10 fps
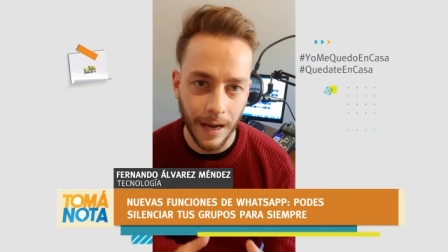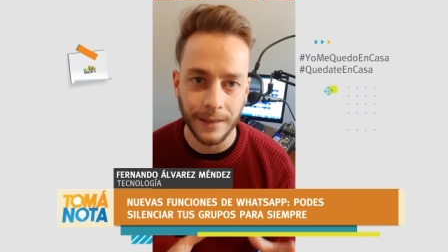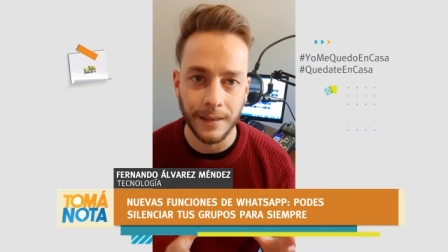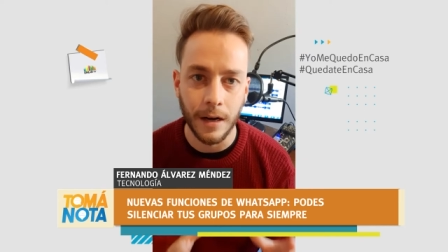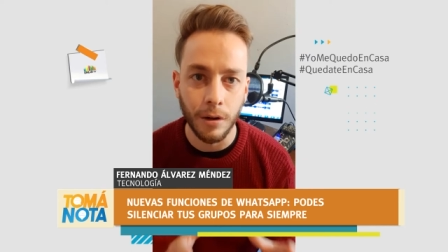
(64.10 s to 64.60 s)

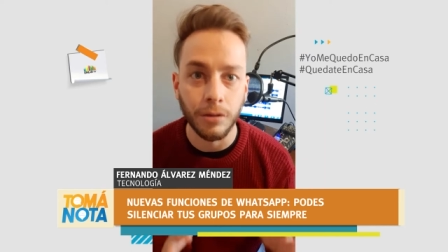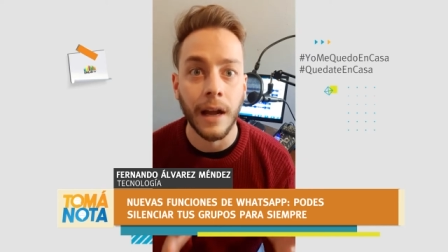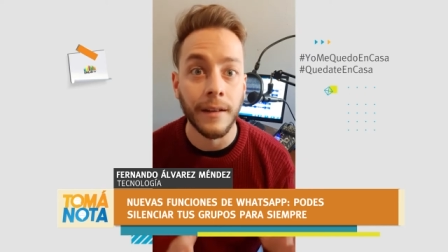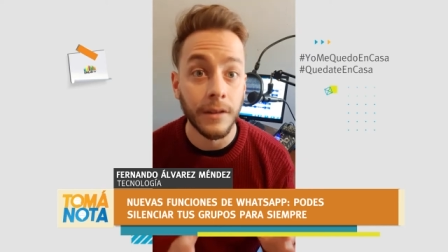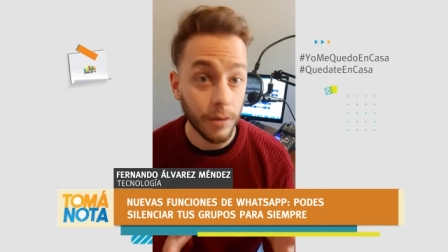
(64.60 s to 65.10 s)
hacerlo
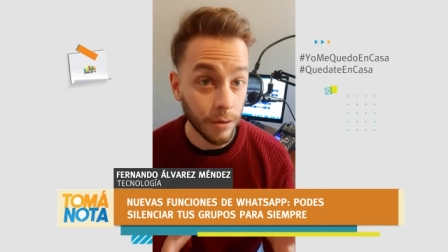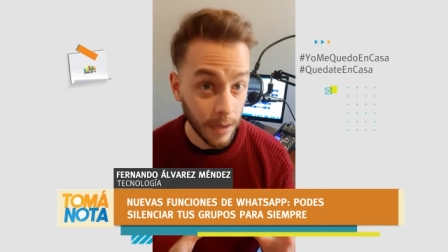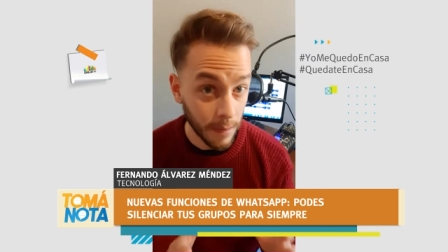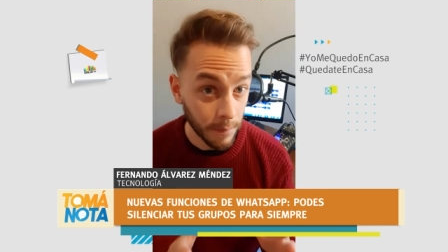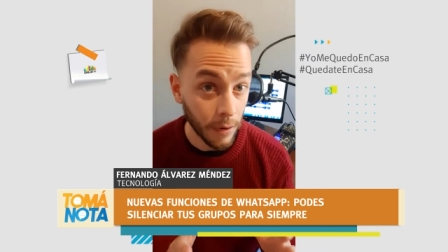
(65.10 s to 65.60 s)
tanto
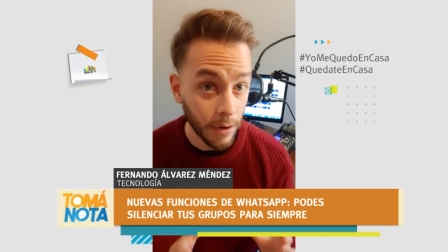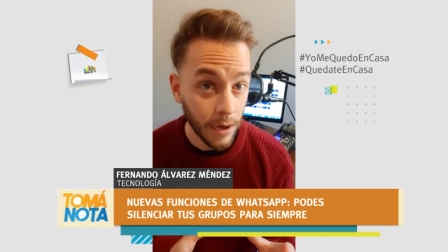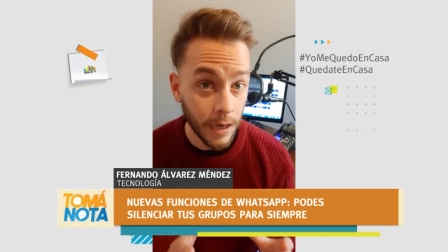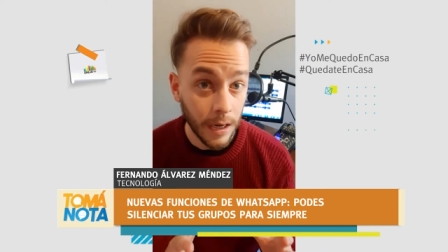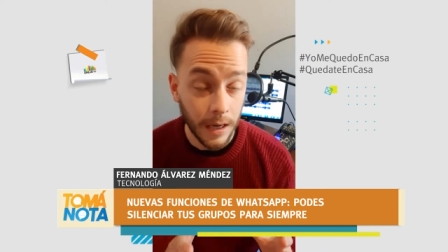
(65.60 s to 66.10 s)

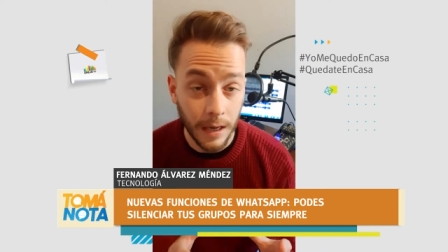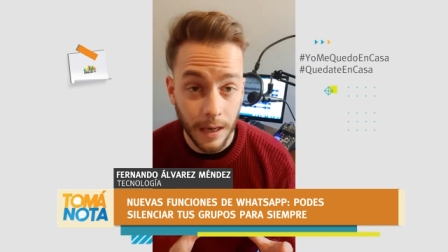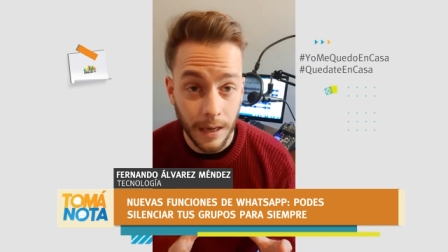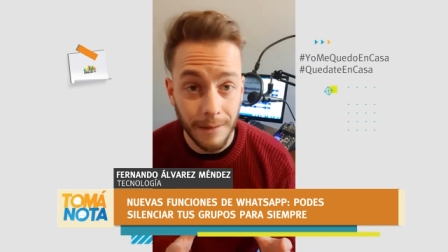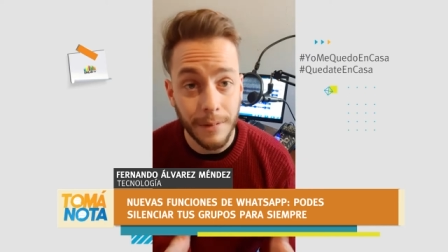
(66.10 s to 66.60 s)
tiempo
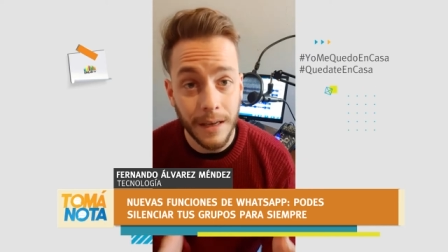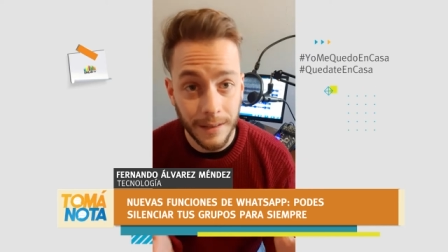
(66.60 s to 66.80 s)
eh,